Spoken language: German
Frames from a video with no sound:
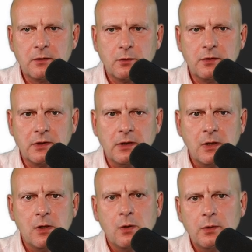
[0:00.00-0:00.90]
drunter.
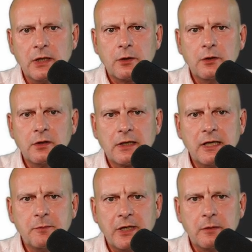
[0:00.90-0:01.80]
Und dann könnt ihr
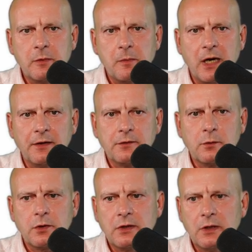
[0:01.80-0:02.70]
gleich bei der
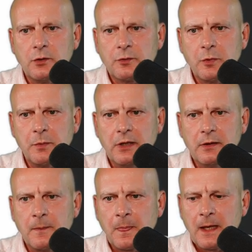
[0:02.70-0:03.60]
Bemaßung, könnt ihr
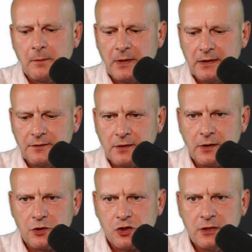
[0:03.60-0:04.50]
ausprobieren, bei
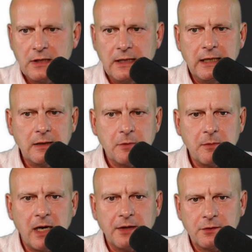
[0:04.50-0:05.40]
dieser
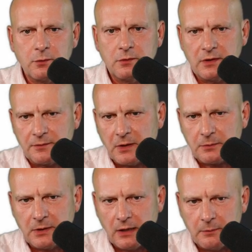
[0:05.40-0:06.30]
Schnittlinienbemaßung, das
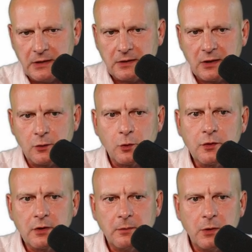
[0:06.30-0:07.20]
macht man ja mit
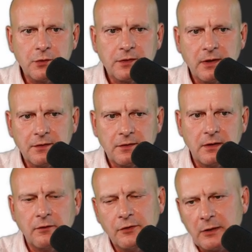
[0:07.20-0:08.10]
gedrückter
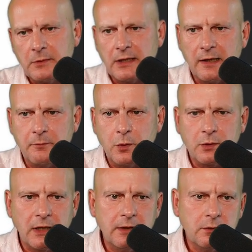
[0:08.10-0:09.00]
Maustaste, fängt man an einem
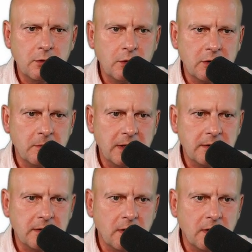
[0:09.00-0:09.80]
Punkt an und hört im anderen